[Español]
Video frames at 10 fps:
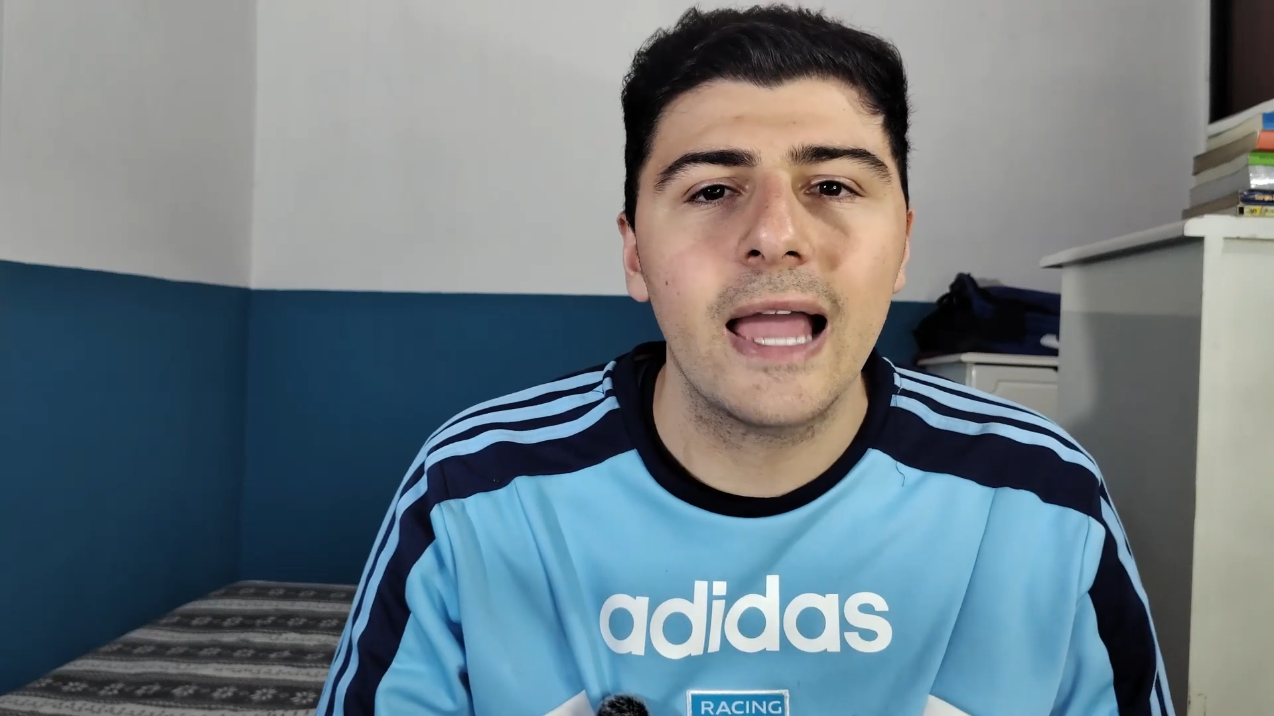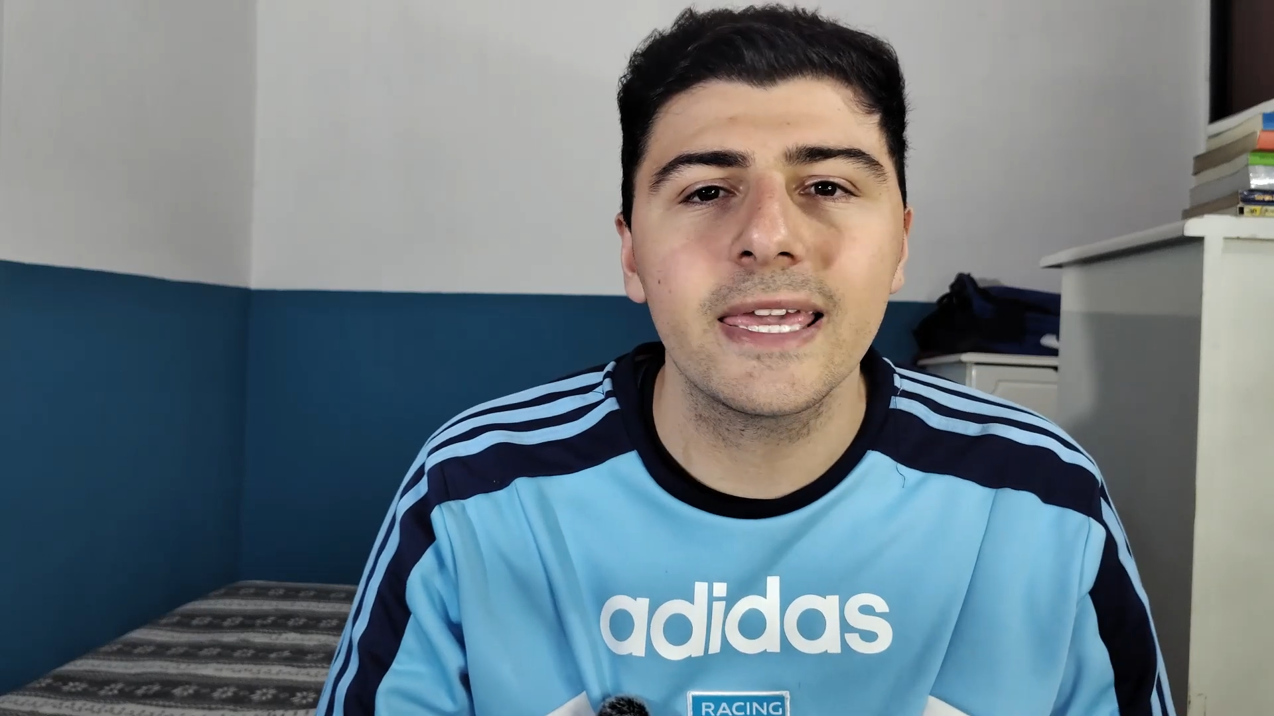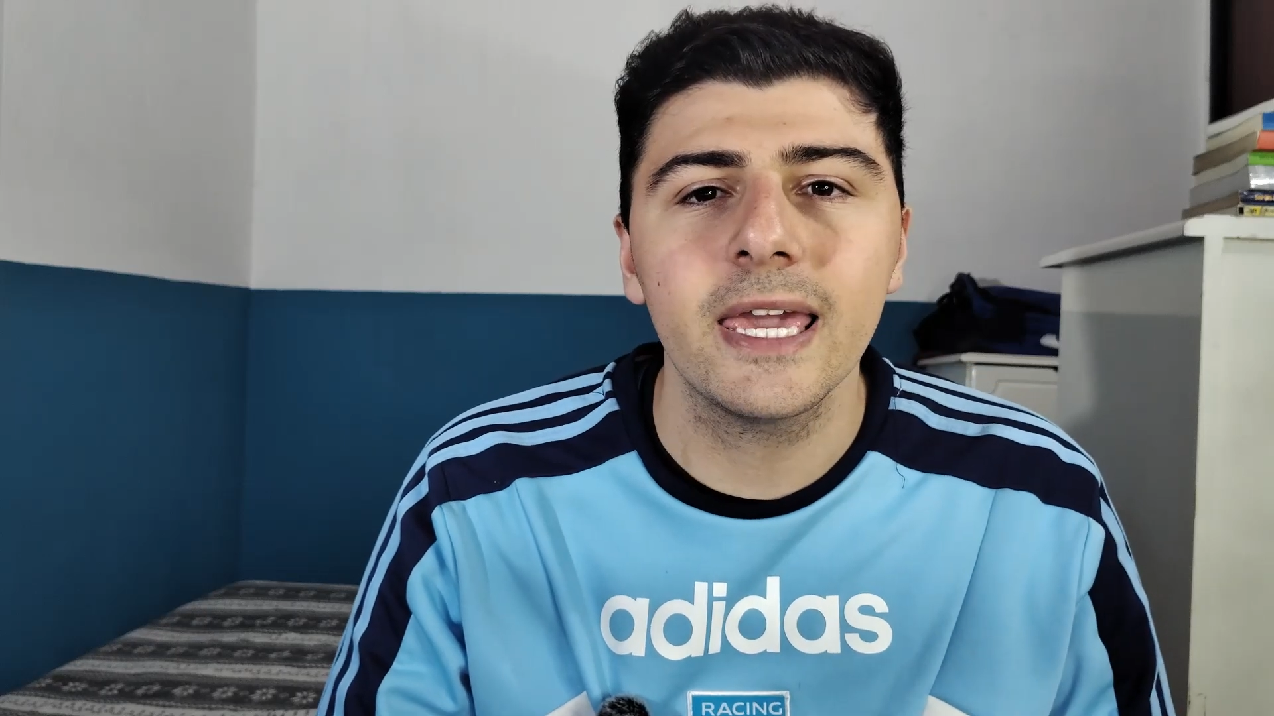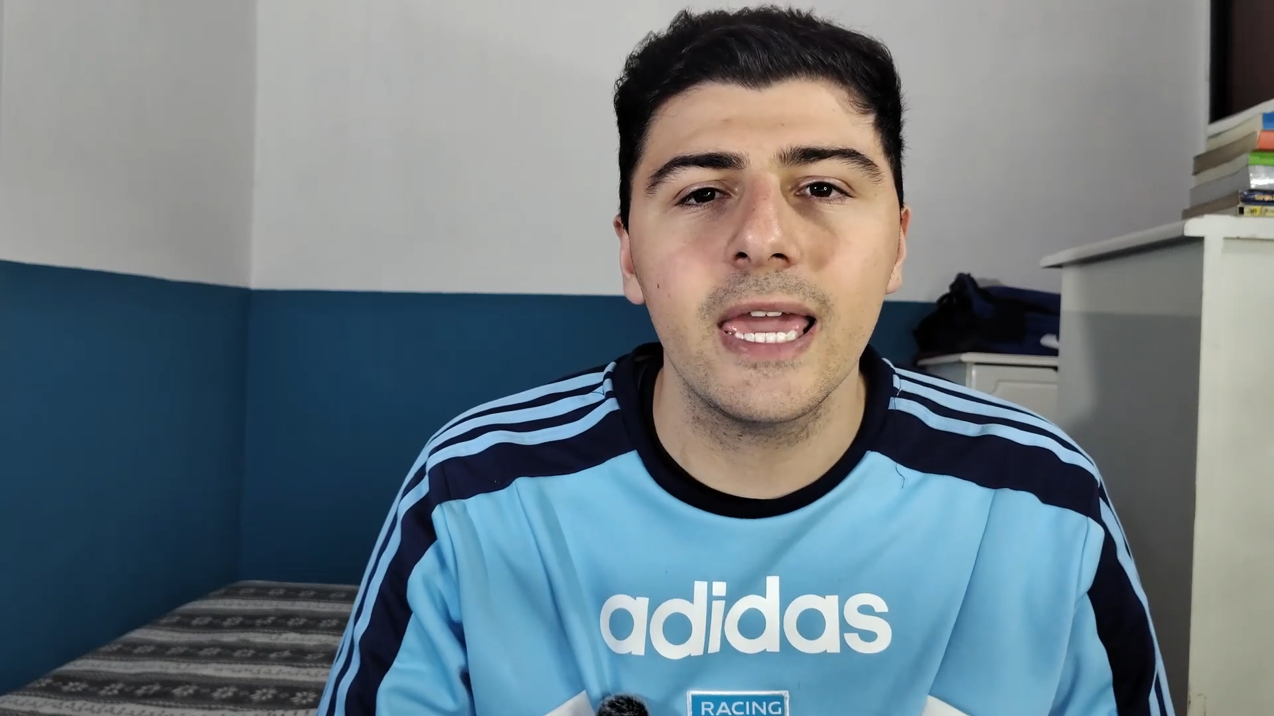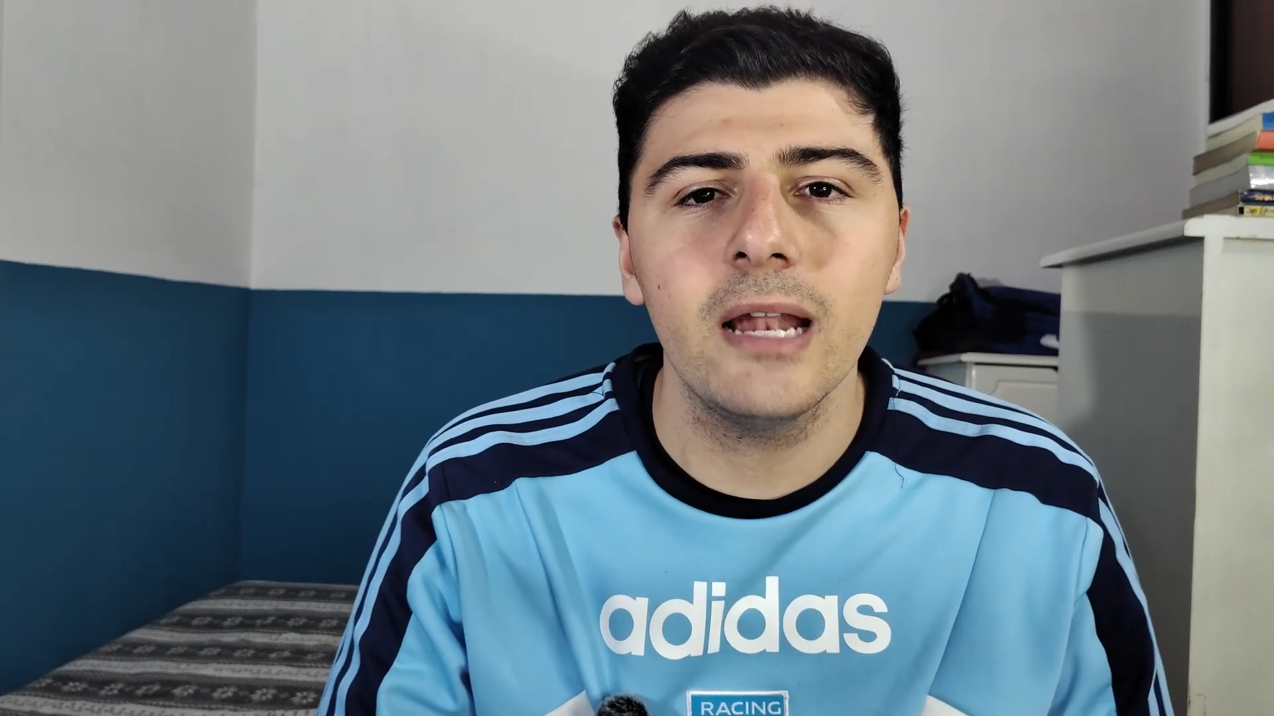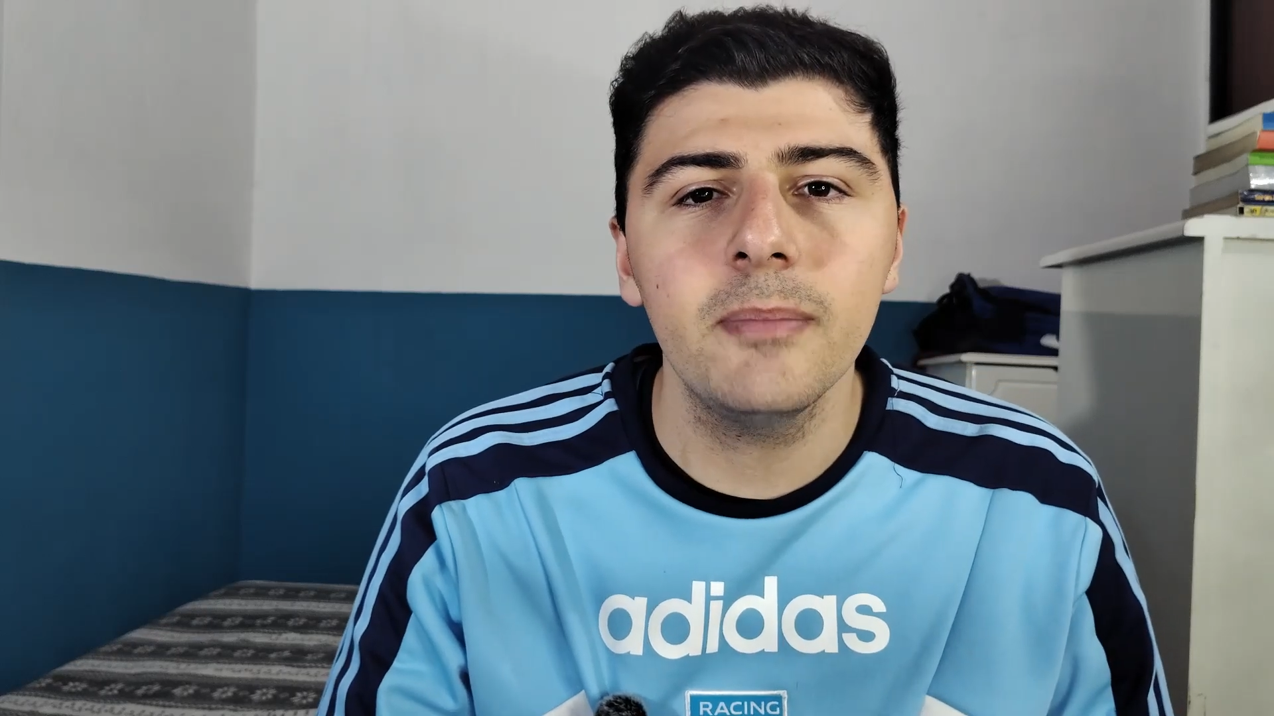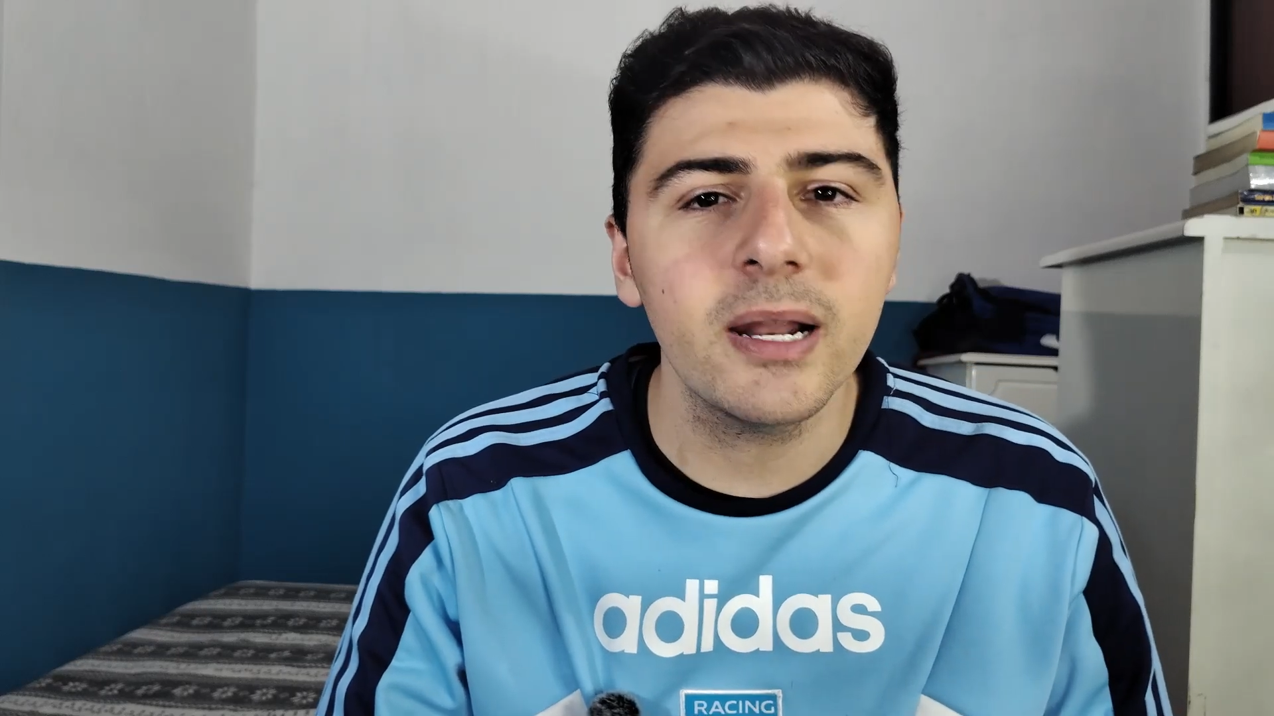a que el